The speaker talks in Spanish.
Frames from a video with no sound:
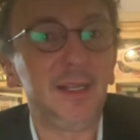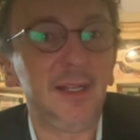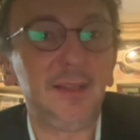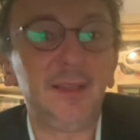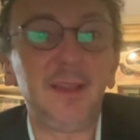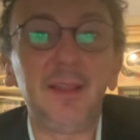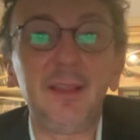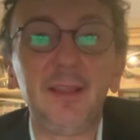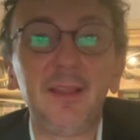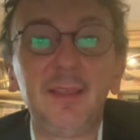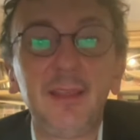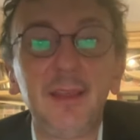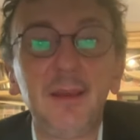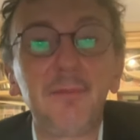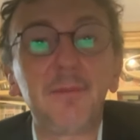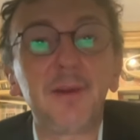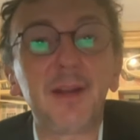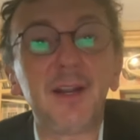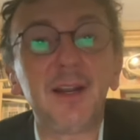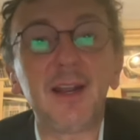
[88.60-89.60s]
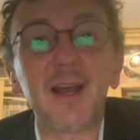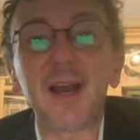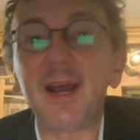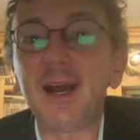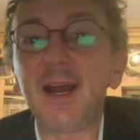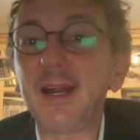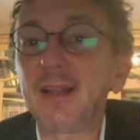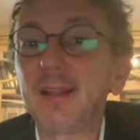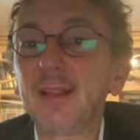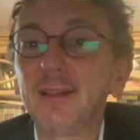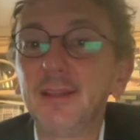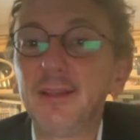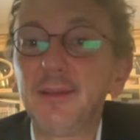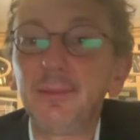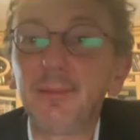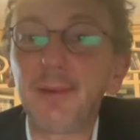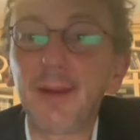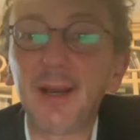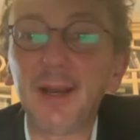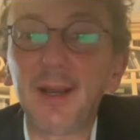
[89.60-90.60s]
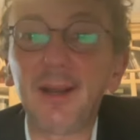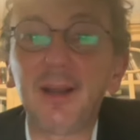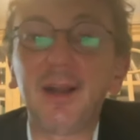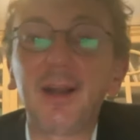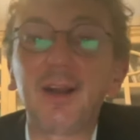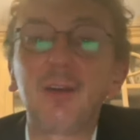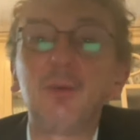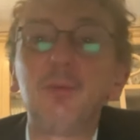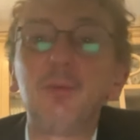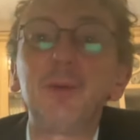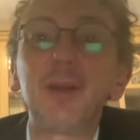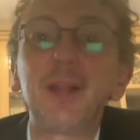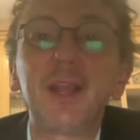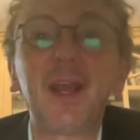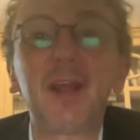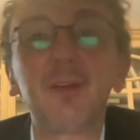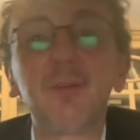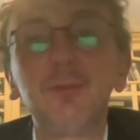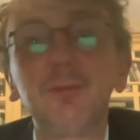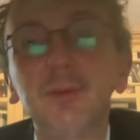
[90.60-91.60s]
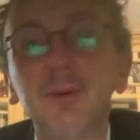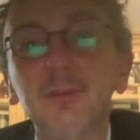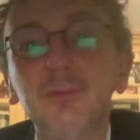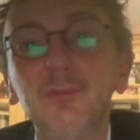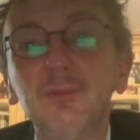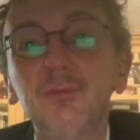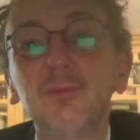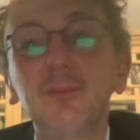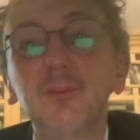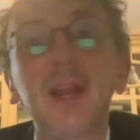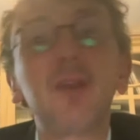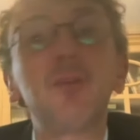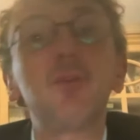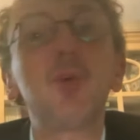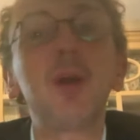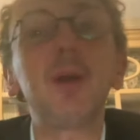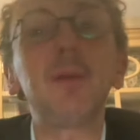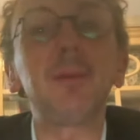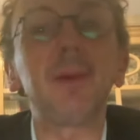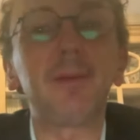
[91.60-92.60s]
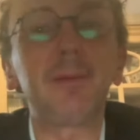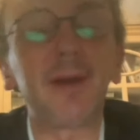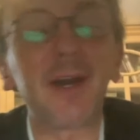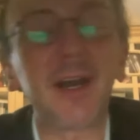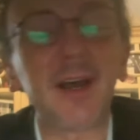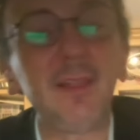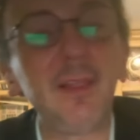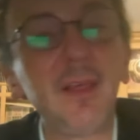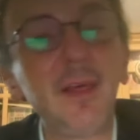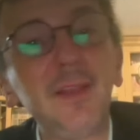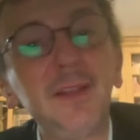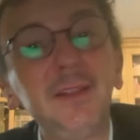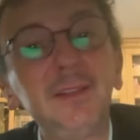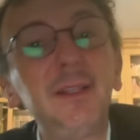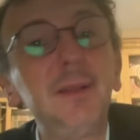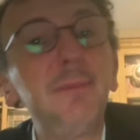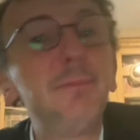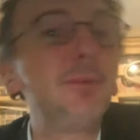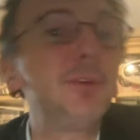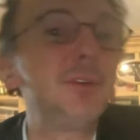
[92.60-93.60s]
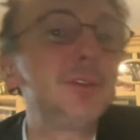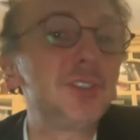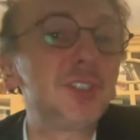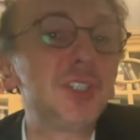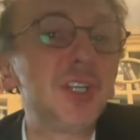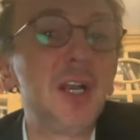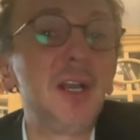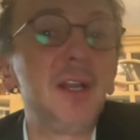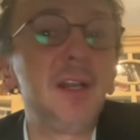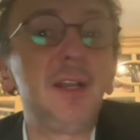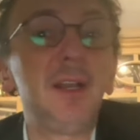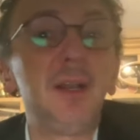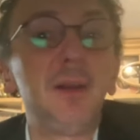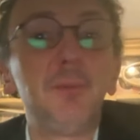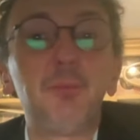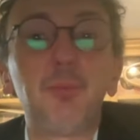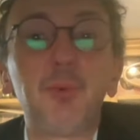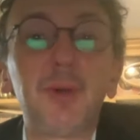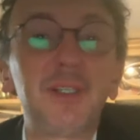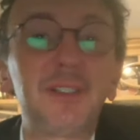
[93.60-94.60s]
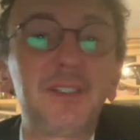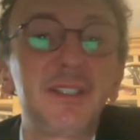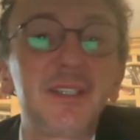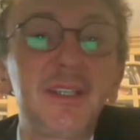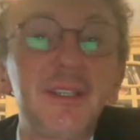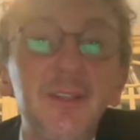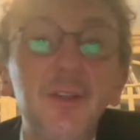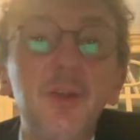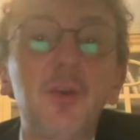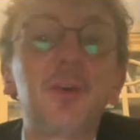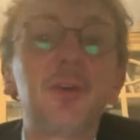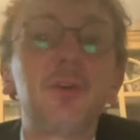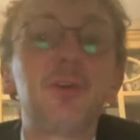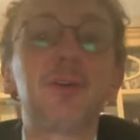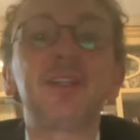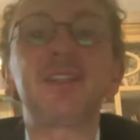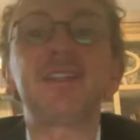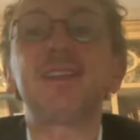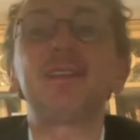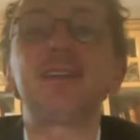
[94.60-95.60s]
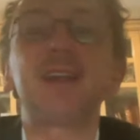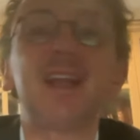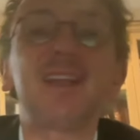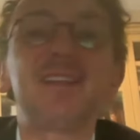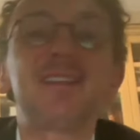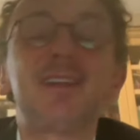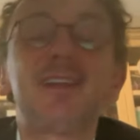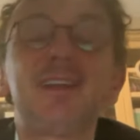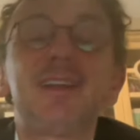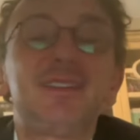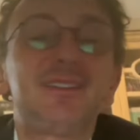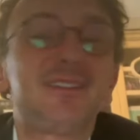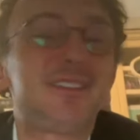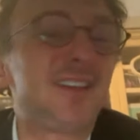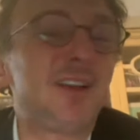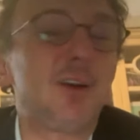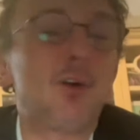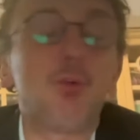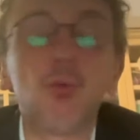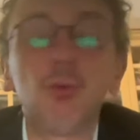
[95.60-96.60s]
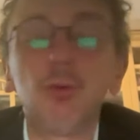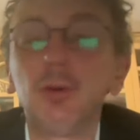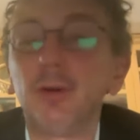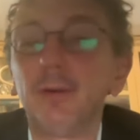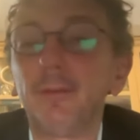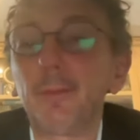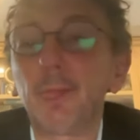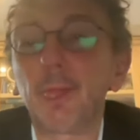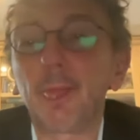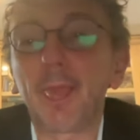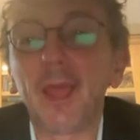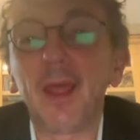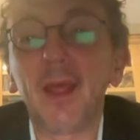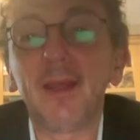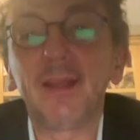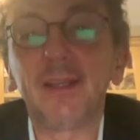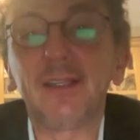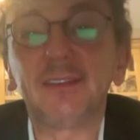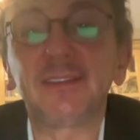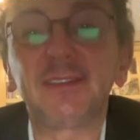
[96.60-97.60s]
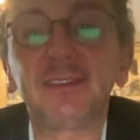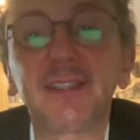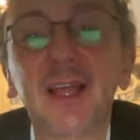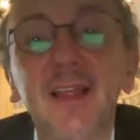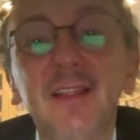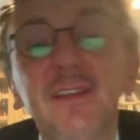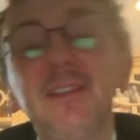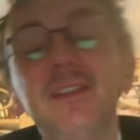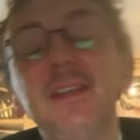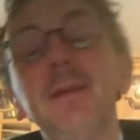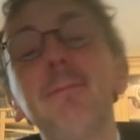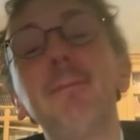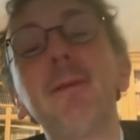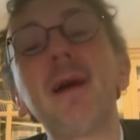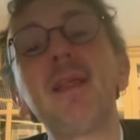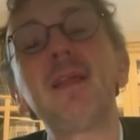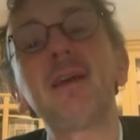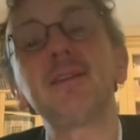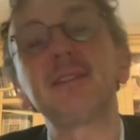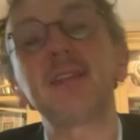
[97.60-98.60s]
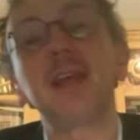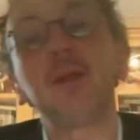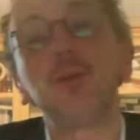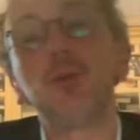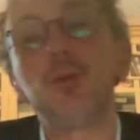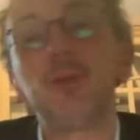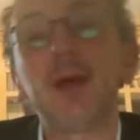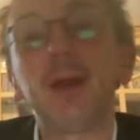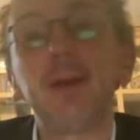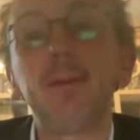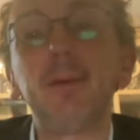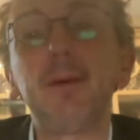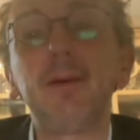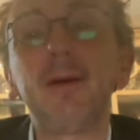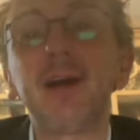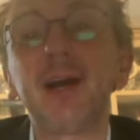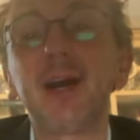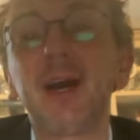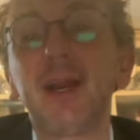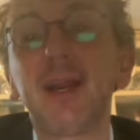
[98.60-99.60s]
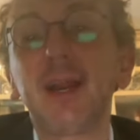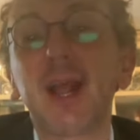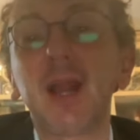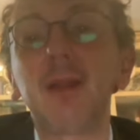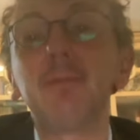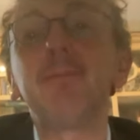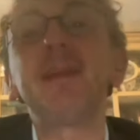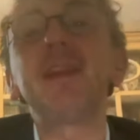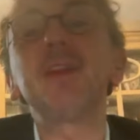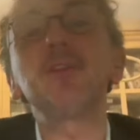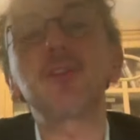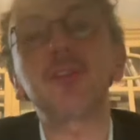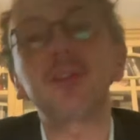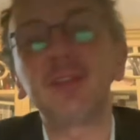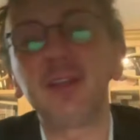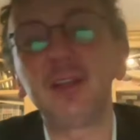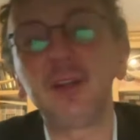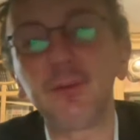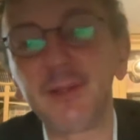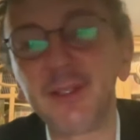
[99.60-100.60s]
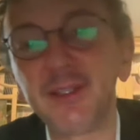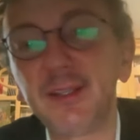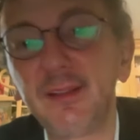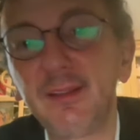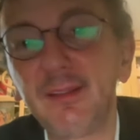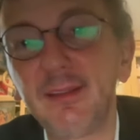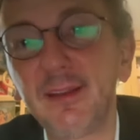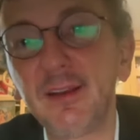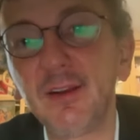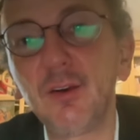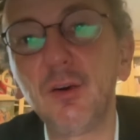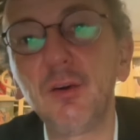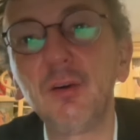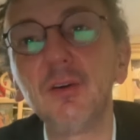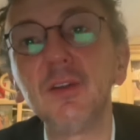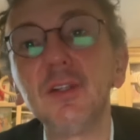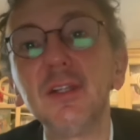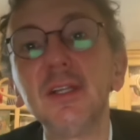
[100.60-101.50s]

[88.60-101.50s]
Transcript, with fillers: de diciembre Lagarde iba a comunicar una nueva bajada de tipos, pues yo creo que es casi seguro está disipada esa duda y va a bajar al menos 0,25.